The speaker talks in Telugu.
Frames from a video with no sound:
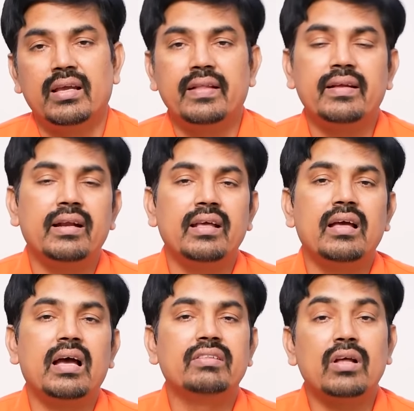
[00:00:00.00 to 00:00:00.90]
ఎందుకంటే
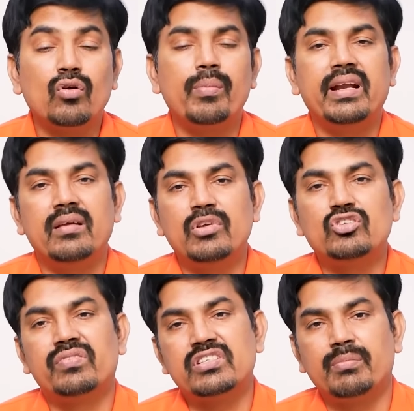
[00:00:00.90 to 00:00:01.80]
అవి తక్కువ పడ్డాయి
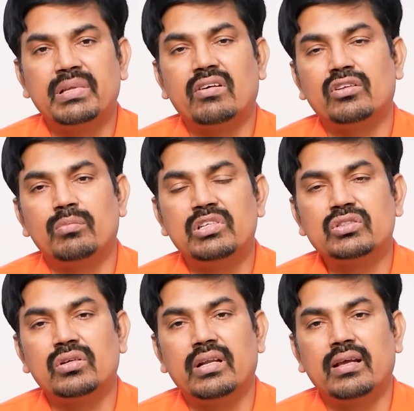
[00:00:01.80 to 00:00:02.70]
మ్యూచువల్ ఫండ్స్ మిగతా వాటితో
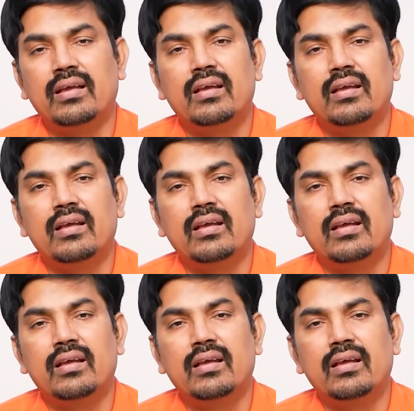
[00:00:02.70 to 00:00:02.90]
పలుచుకుంటే